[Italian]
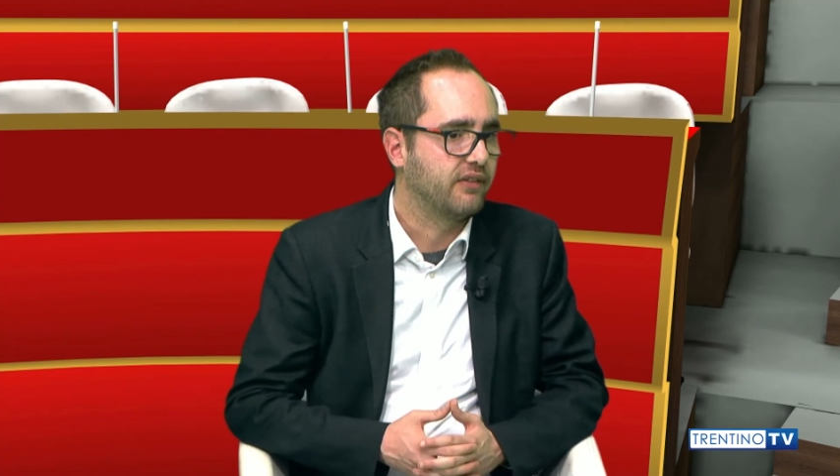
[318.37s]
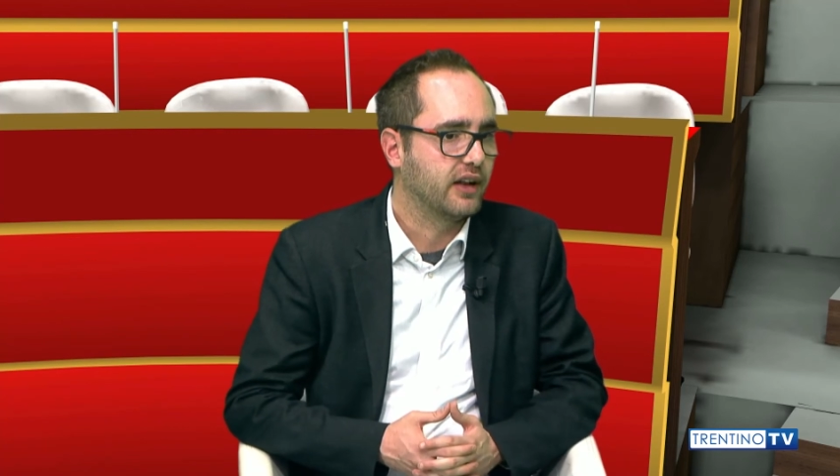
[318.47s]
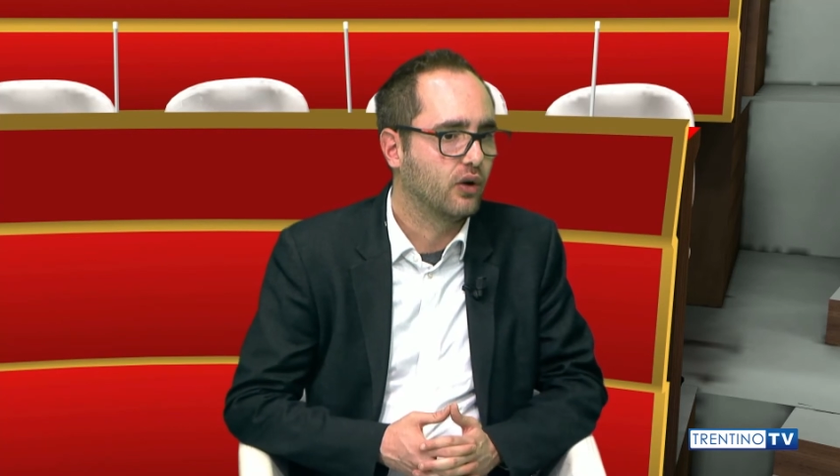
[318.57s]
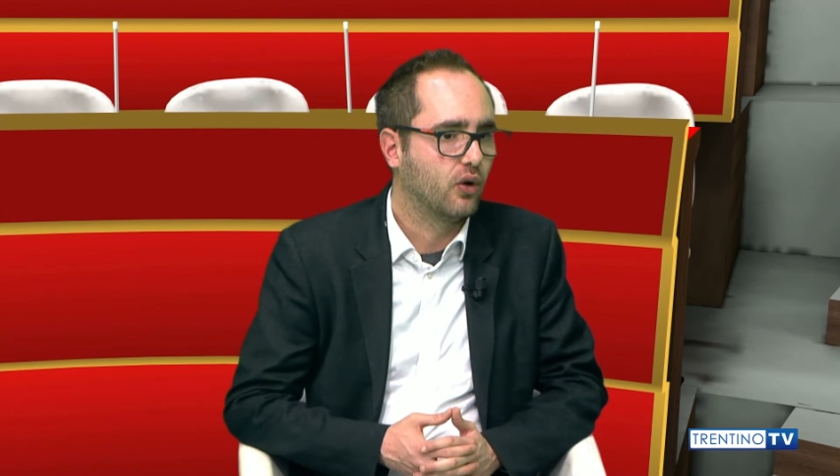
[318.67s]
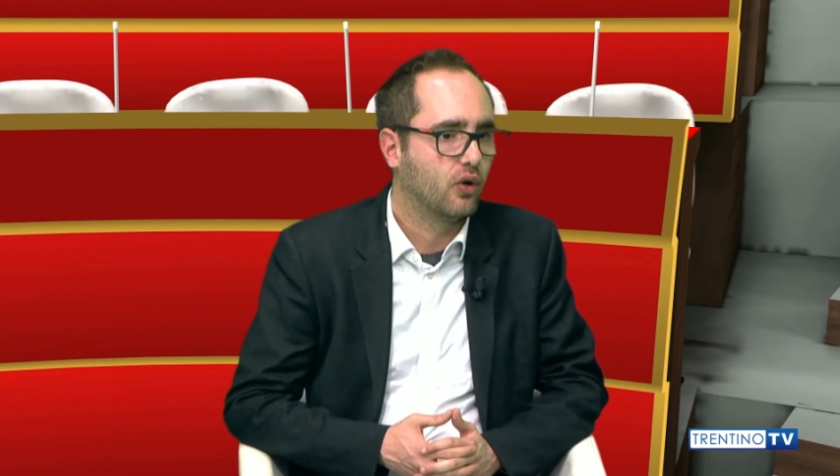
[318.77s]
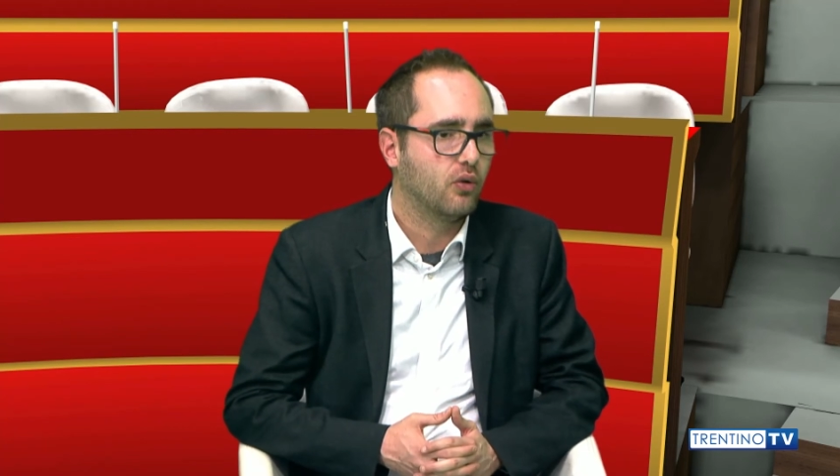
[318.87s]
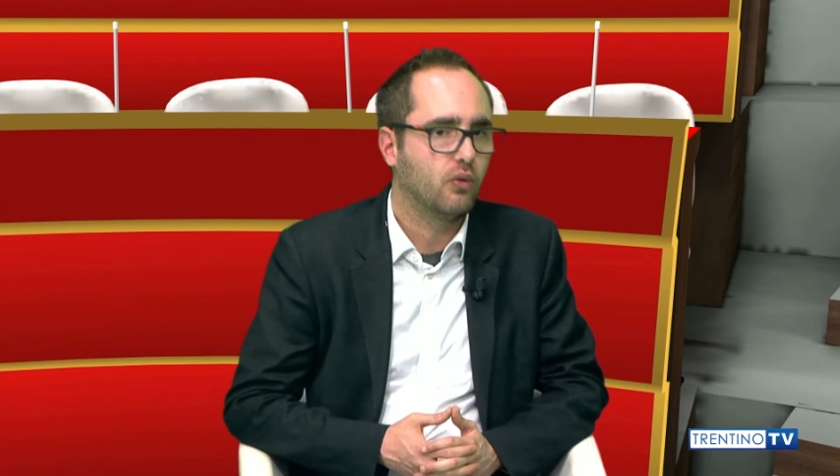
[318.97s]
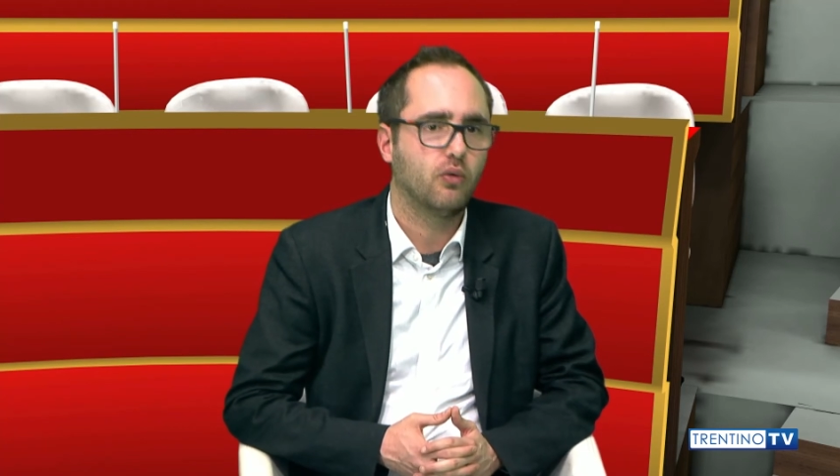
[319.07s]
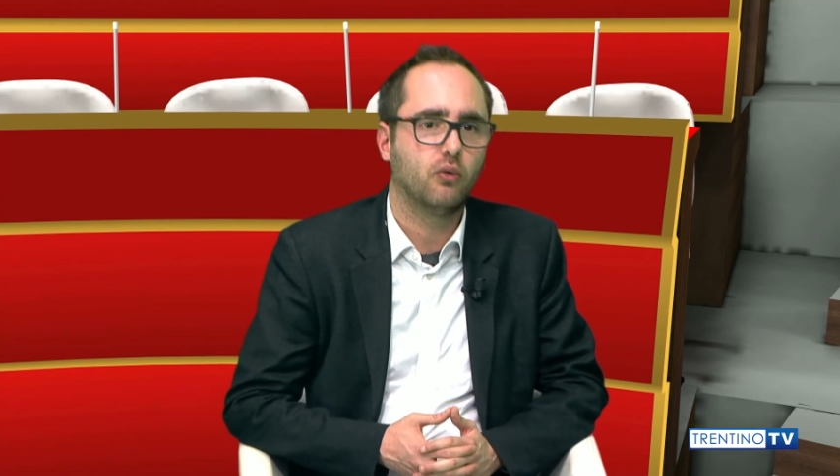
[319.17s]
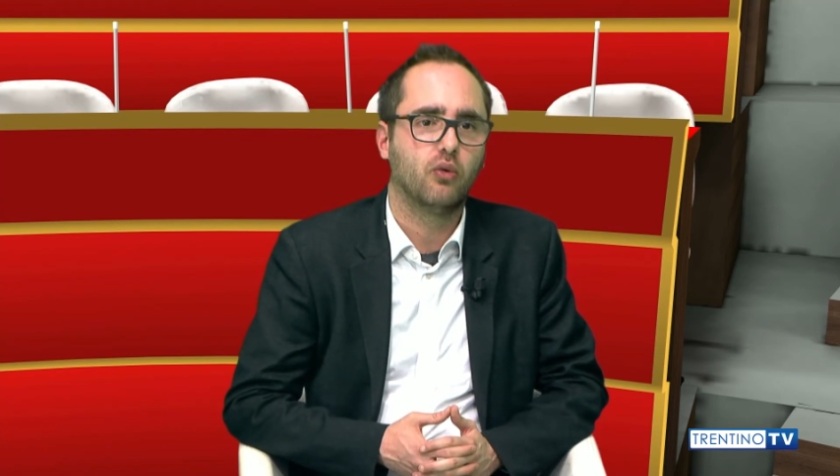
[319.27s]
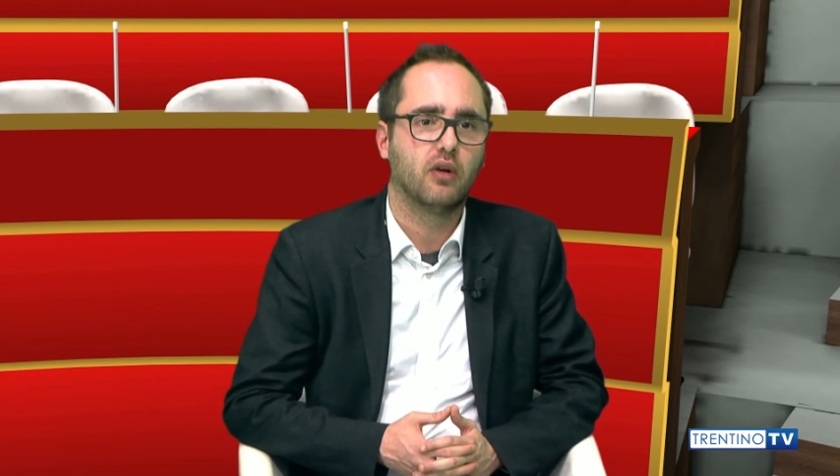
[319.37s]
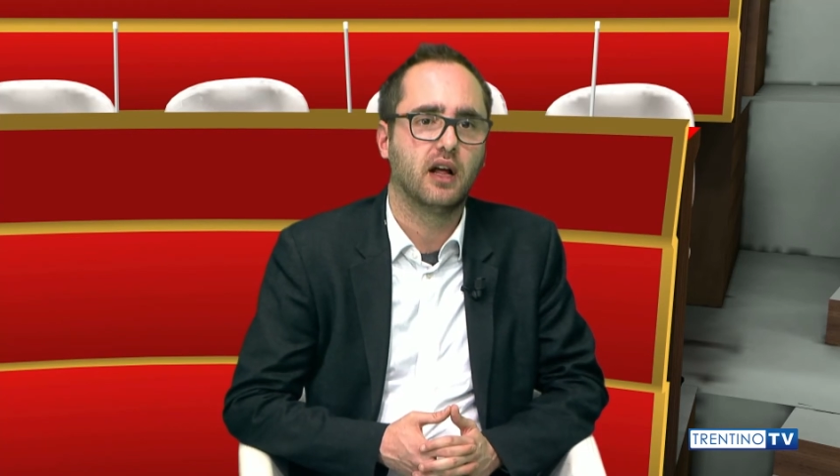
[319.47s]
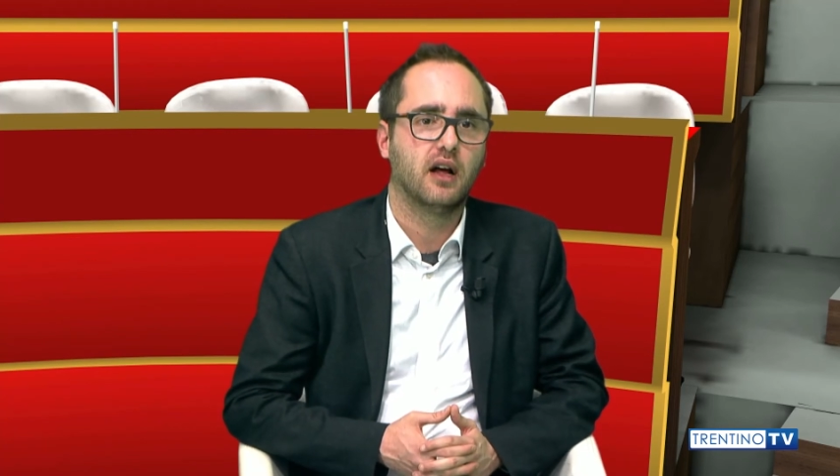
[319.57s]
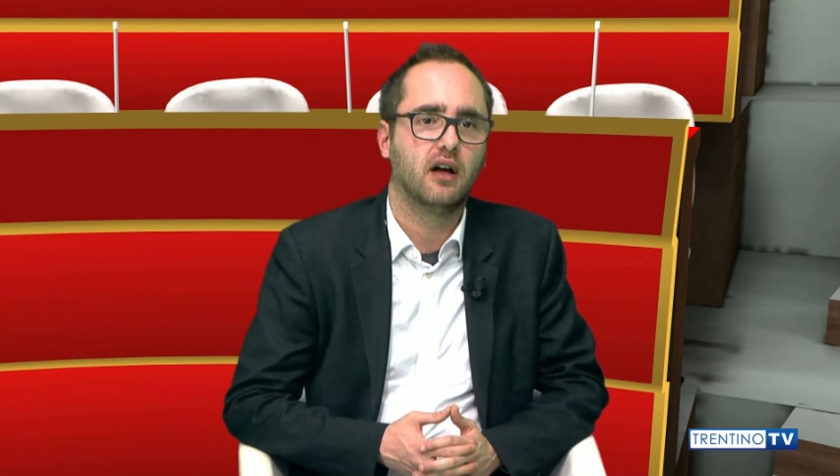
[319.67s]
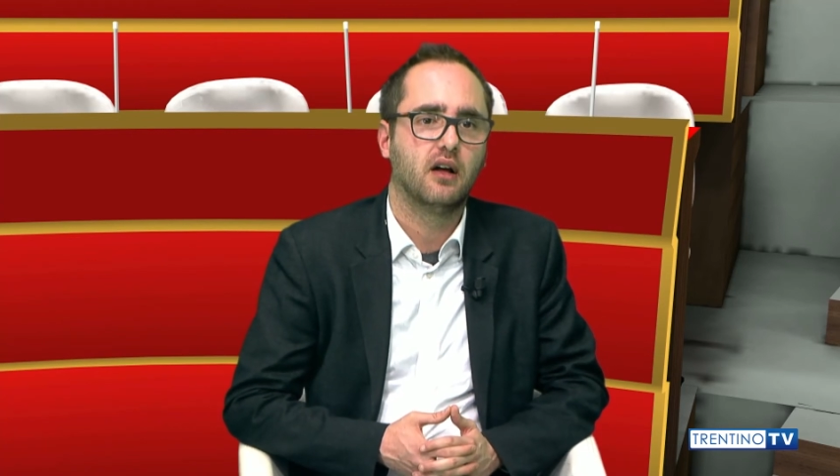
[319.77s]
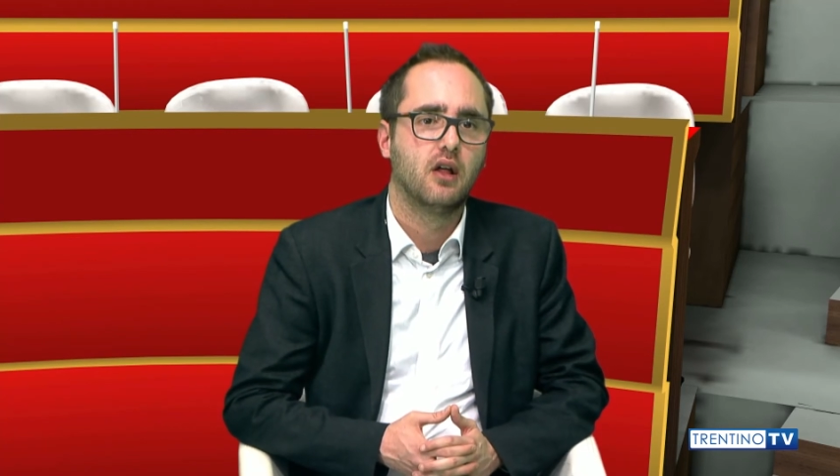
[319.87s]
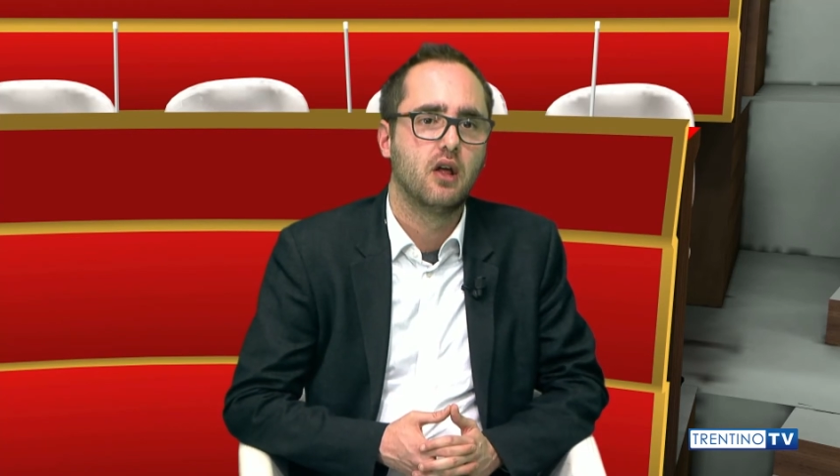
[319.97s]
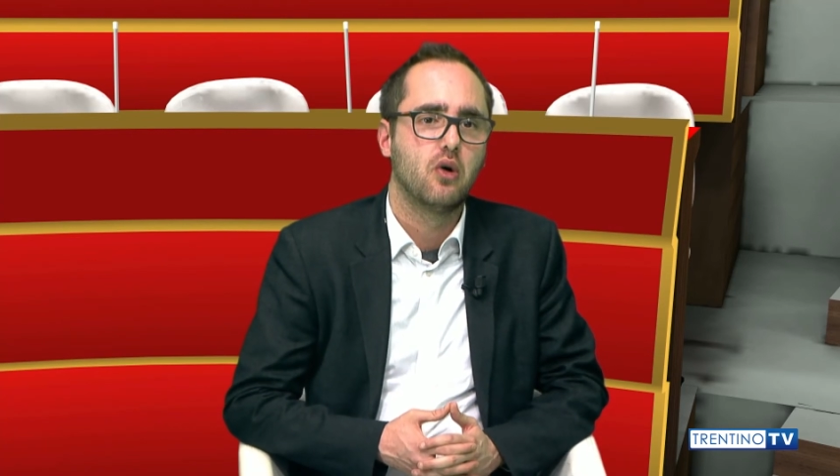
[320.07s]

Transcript: vedo un,